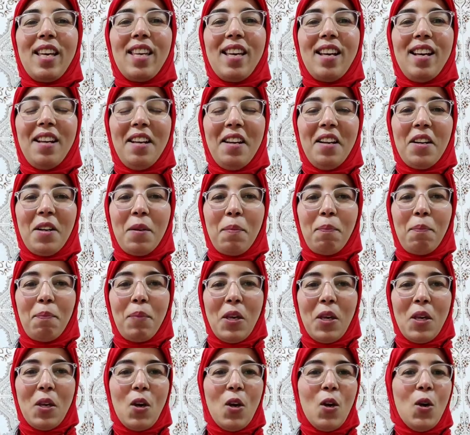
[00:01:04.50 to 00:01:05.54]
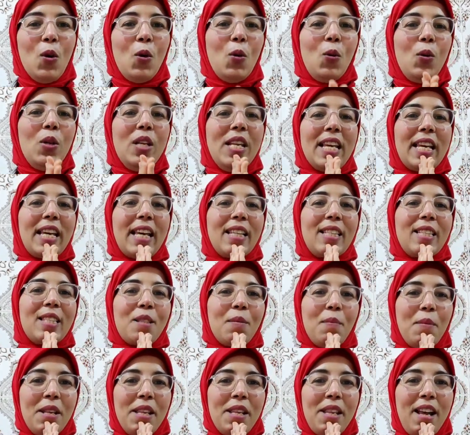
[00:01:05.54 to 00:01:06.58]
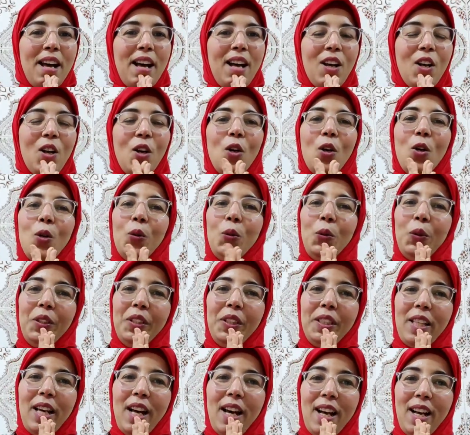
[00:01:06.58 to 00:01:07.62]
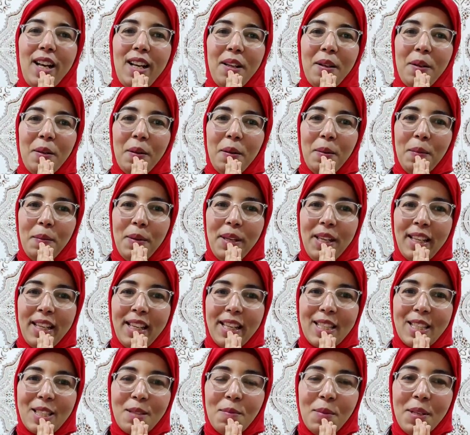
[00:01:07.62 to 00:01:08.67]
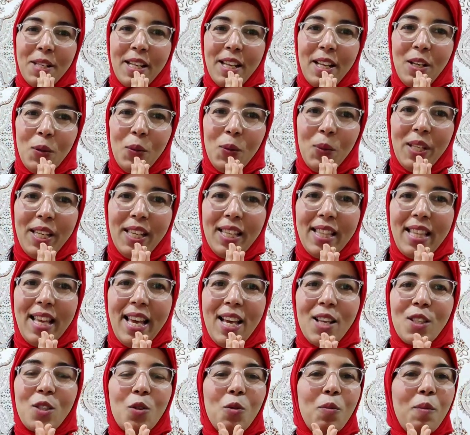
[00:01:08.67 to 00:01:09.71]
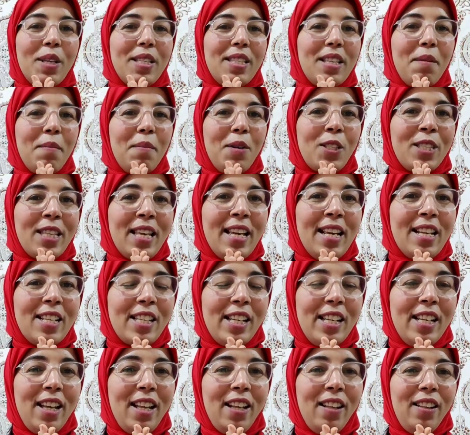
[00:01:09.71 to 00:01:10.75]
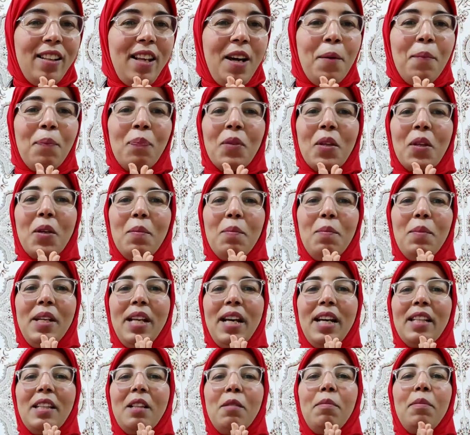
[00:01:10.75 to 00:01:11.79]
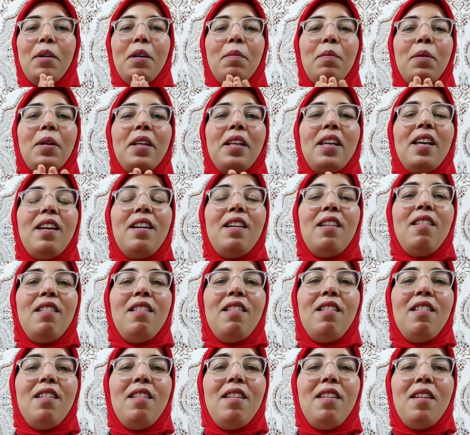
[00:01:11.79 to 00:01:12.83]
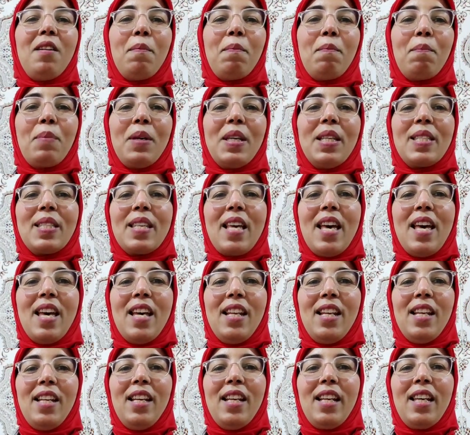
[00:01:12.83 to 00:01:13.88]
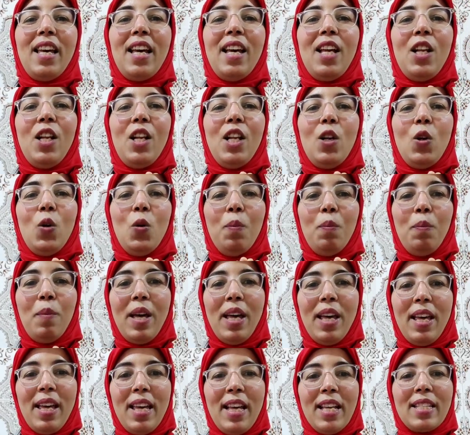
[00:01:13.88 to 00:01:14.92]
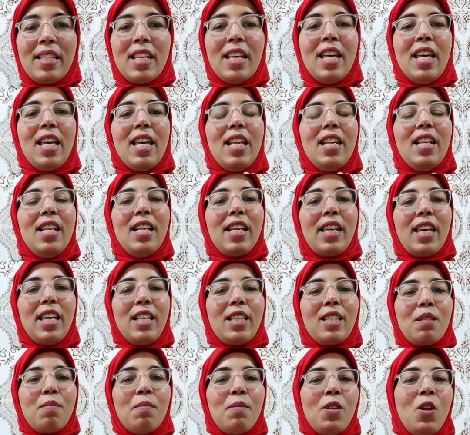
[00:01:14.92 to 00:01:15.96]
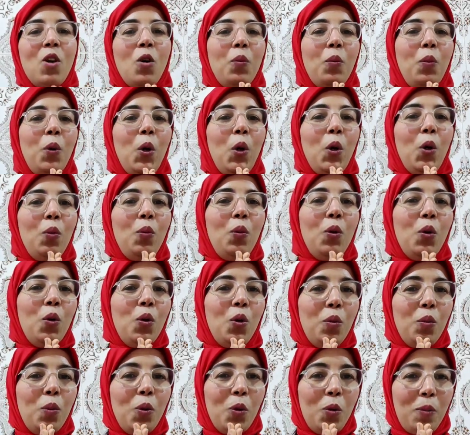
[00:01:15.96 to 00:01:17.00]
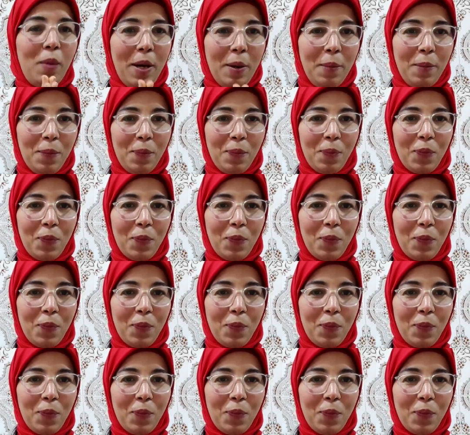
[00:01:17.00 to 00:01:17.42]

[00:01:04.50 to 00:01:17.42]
يا ربي واللي كتمنى وعندها ما كتمنى الوليدات ومازال ما سهلش عليها الله من هذا المبربر يا ربي سهل على كاع الامهات اللي كيتمناو بحلم الامومه